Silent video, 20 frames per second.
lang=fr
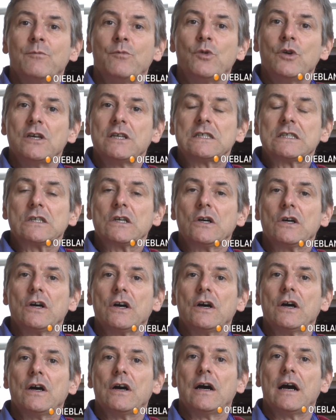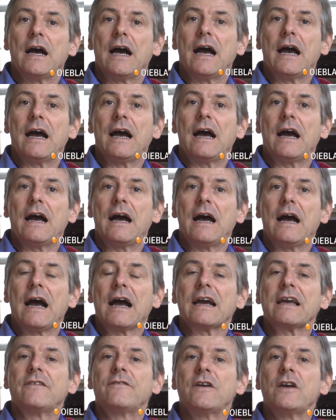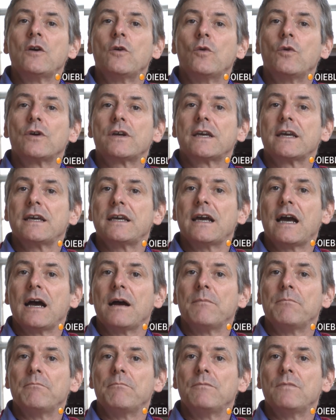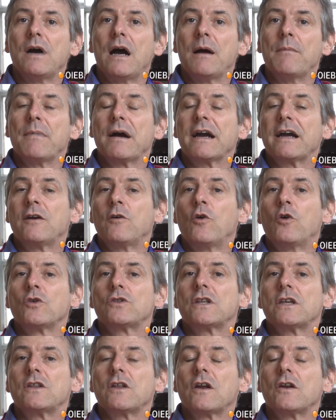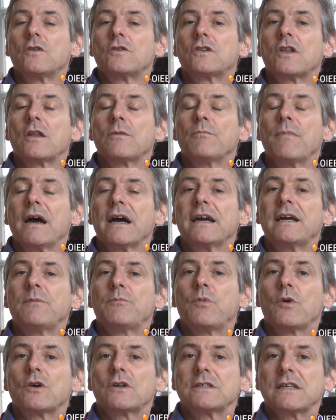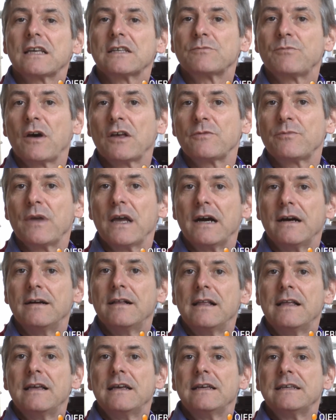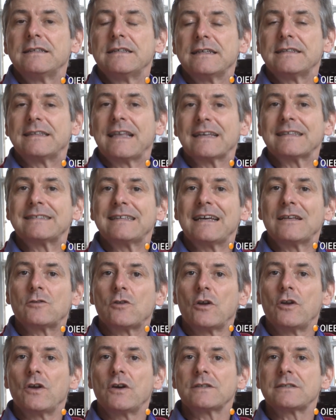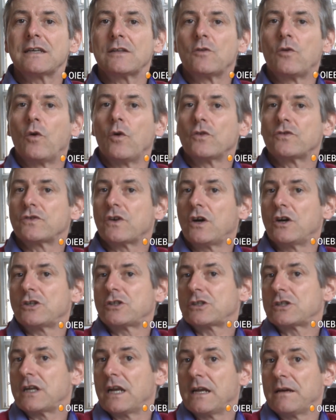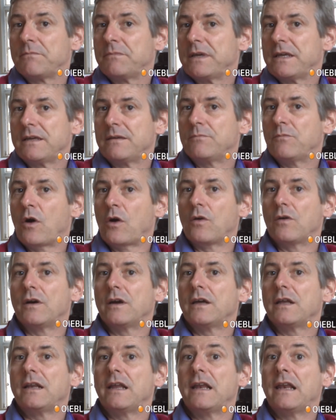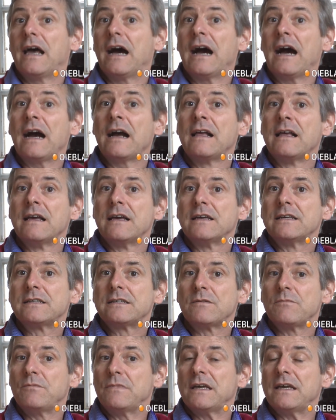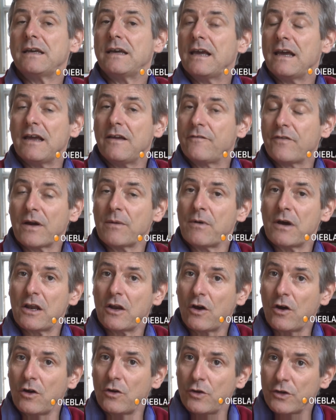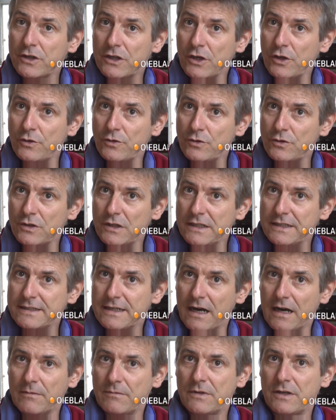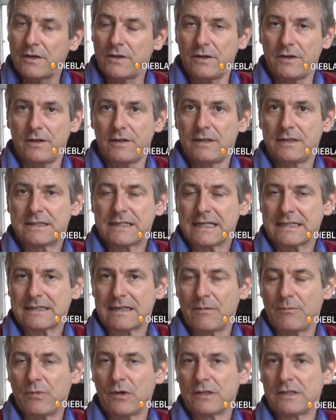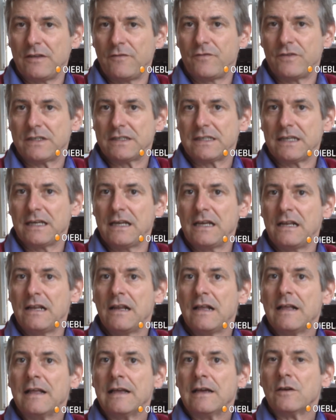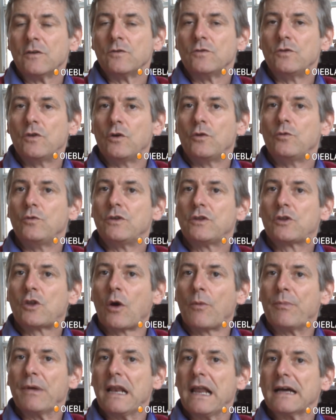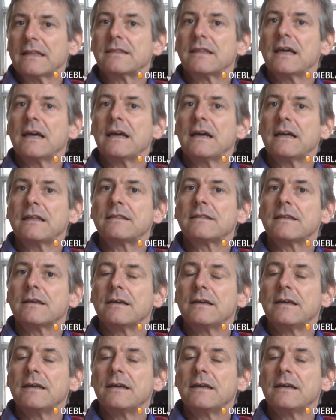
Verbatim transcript: puissent arriver au quai à marée haute et dans le temps de marée pour que ça se passe bien. C'est assez étonnant, cette grosse roche, là, mais bon, elle est là. Mais vraiment, elle rend le quai inutilisable. Et ça serait pas difficile de lui toper la tête